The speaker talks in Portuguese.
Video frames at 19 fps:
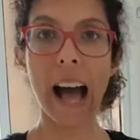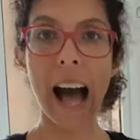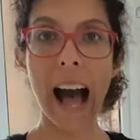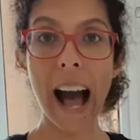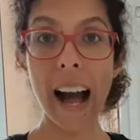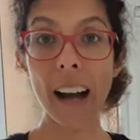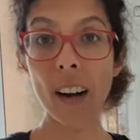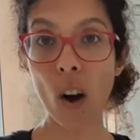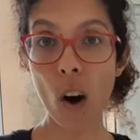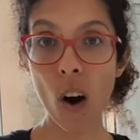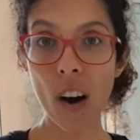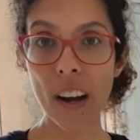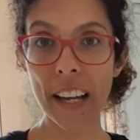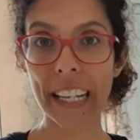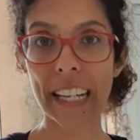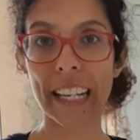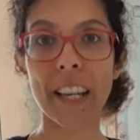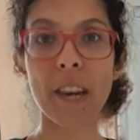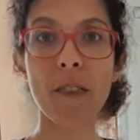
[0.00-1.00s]

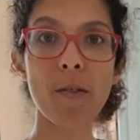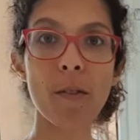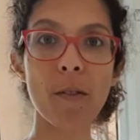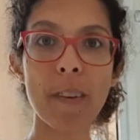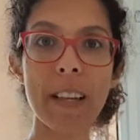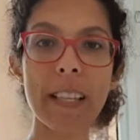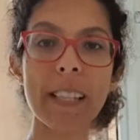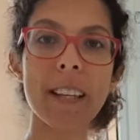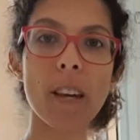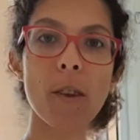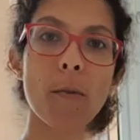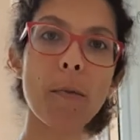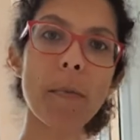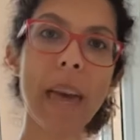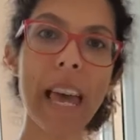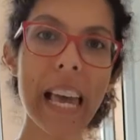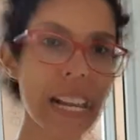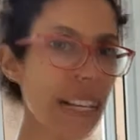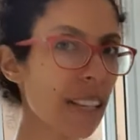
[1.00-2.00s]
Agora eu vou fazer o
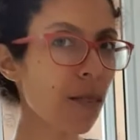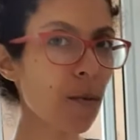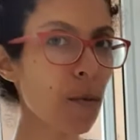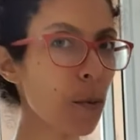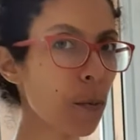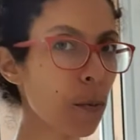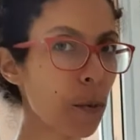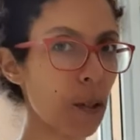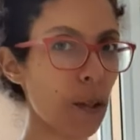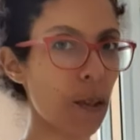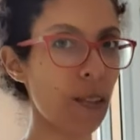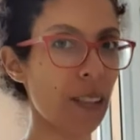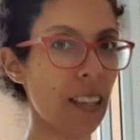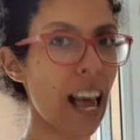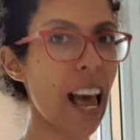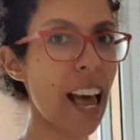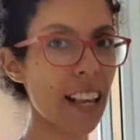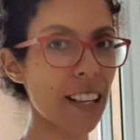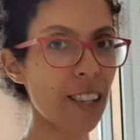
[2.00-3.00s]
mesmo
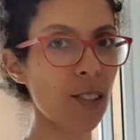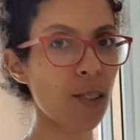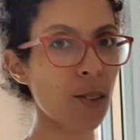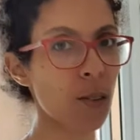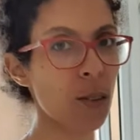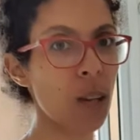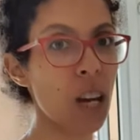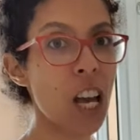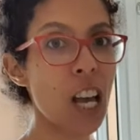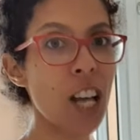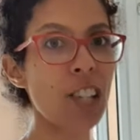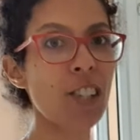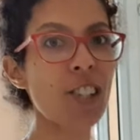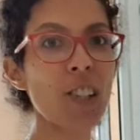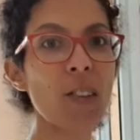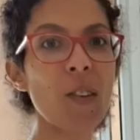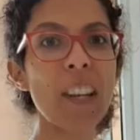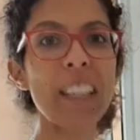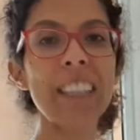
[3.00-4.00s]
processo de
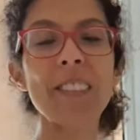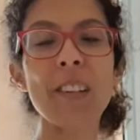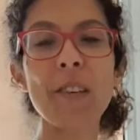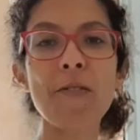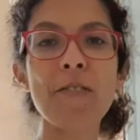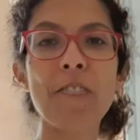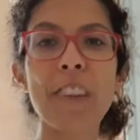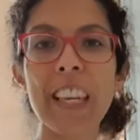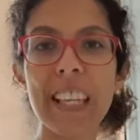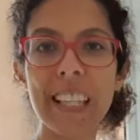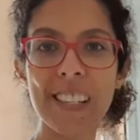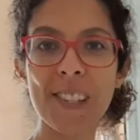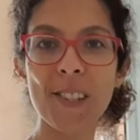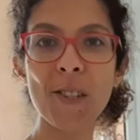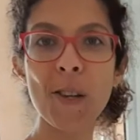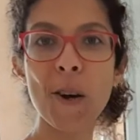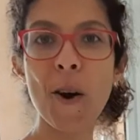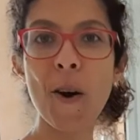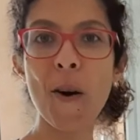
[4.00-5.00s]
quando eu
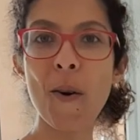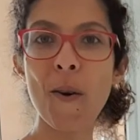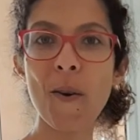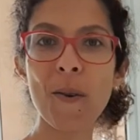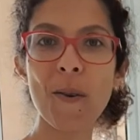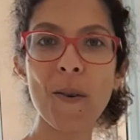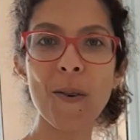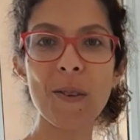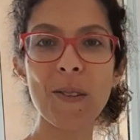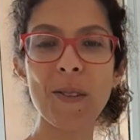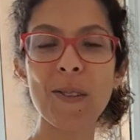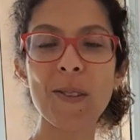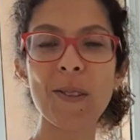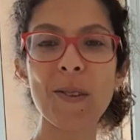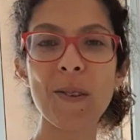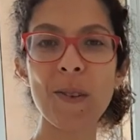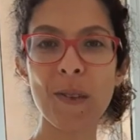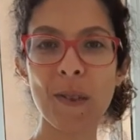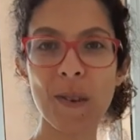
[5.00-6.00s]
fiz o
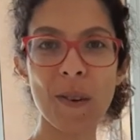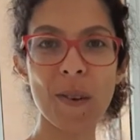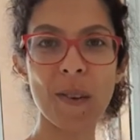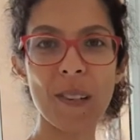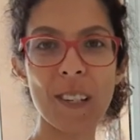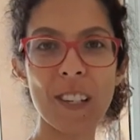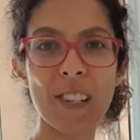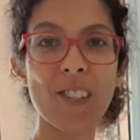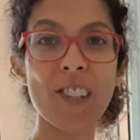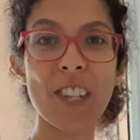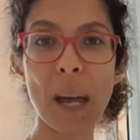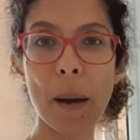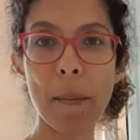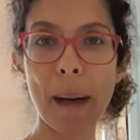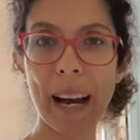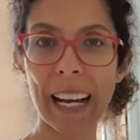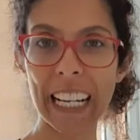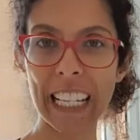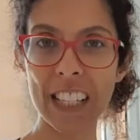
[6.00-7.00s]
suco de
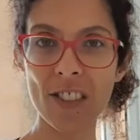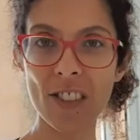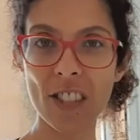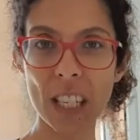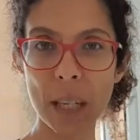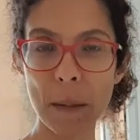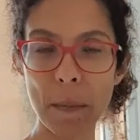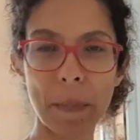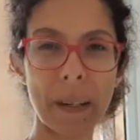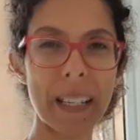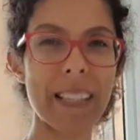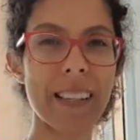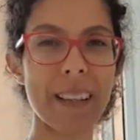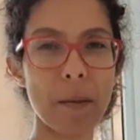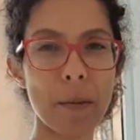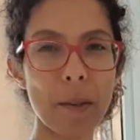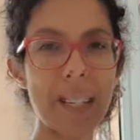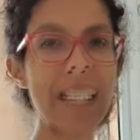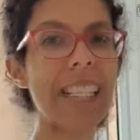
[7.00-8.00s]
abacaxi para
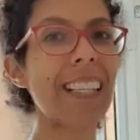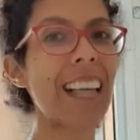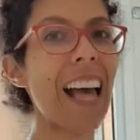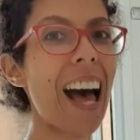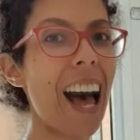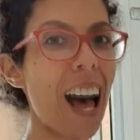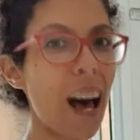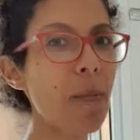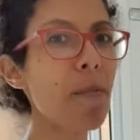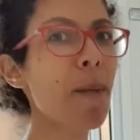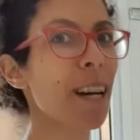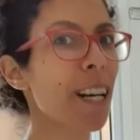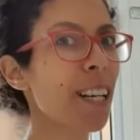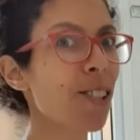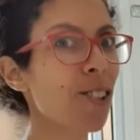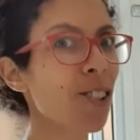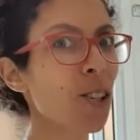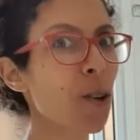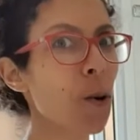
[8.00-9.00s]
saborizar
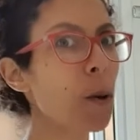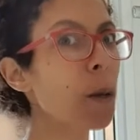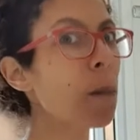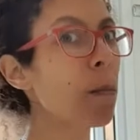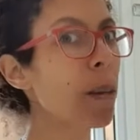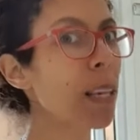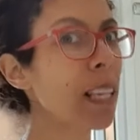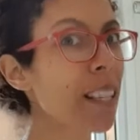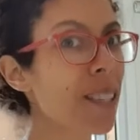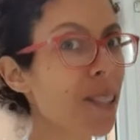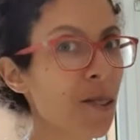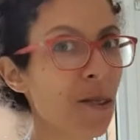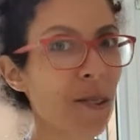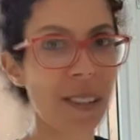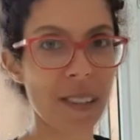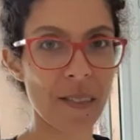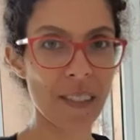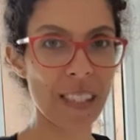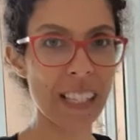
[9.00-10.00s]
abacaxi com hibisco.
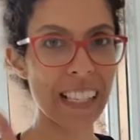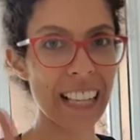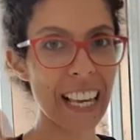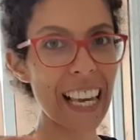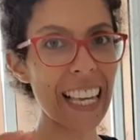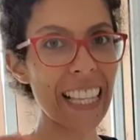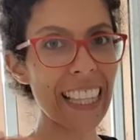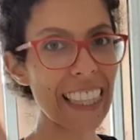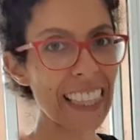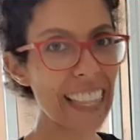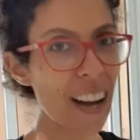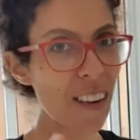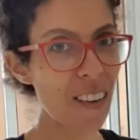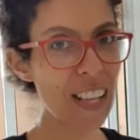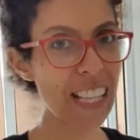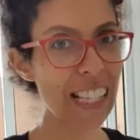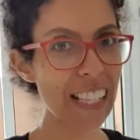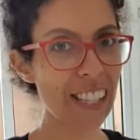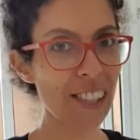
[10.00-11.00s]
Se você não
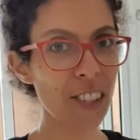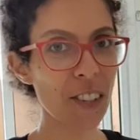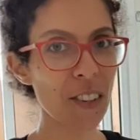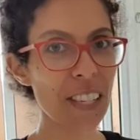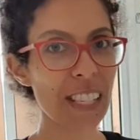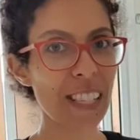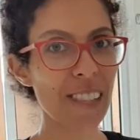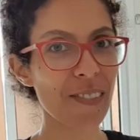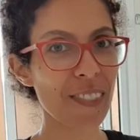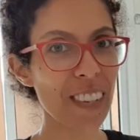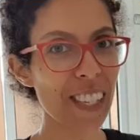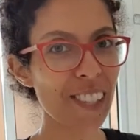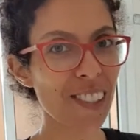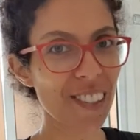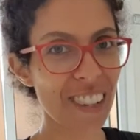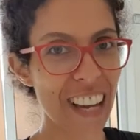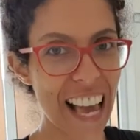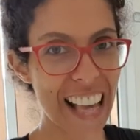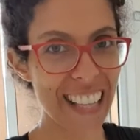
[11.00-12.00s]
assistiu esse
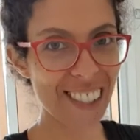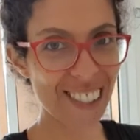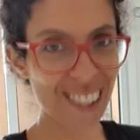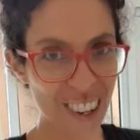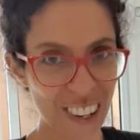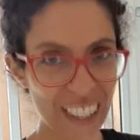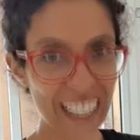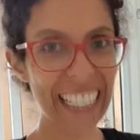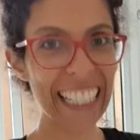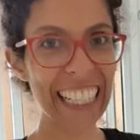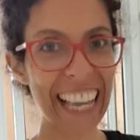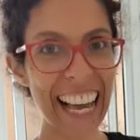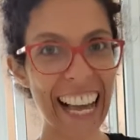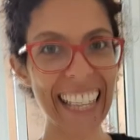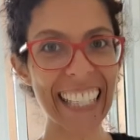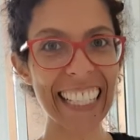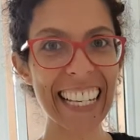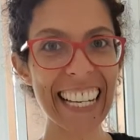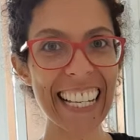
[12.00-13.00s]
vídeo, é só clicar
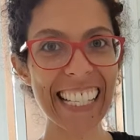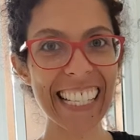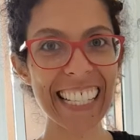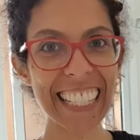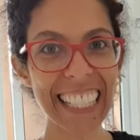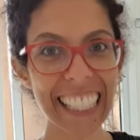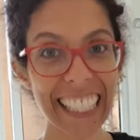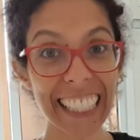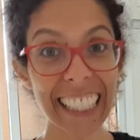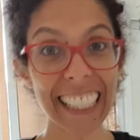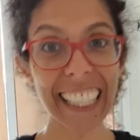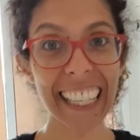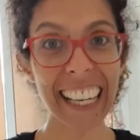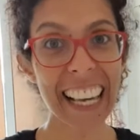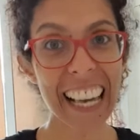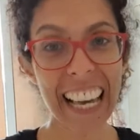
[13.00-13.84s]
aqui nesse link